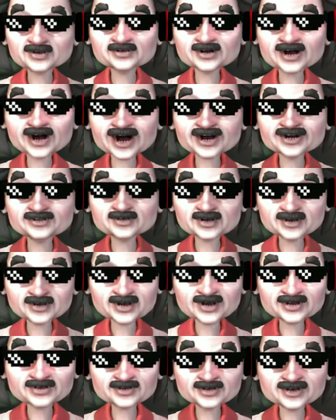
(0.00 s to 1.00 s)
ฟรีเกมโรงว่ะ
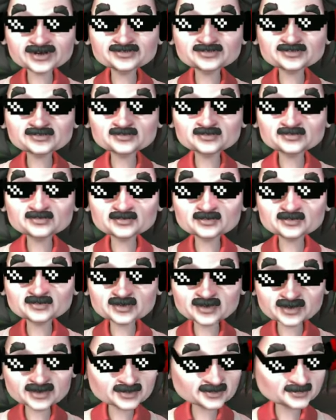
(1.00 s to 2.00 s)
เพื่อนปิ
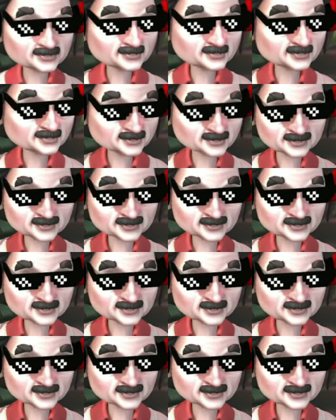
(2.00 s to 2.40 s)
ดคลิปเลย